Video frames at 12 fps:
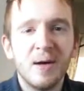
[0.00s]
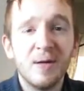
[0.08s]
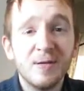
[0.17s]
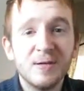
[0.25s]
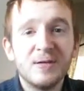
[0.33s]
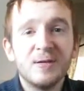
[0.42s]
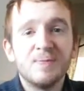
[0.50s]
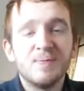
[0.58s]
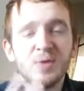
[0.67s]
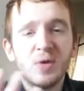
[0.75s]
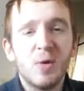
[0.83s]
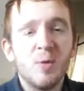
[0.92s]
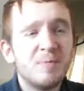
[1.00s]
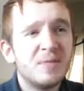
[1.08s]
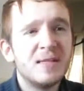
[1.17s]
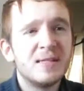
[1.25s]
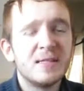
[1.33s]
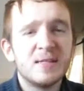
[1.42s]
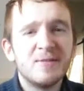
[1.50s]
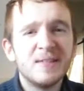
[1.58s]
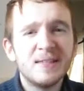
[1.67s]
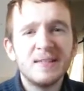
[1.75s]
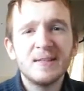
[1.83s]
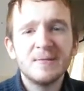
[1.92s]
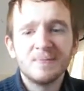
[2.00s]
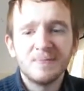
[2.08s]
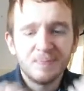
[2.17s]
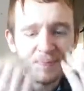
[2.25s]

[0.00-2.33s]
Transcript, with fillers: Und um dieses Wissen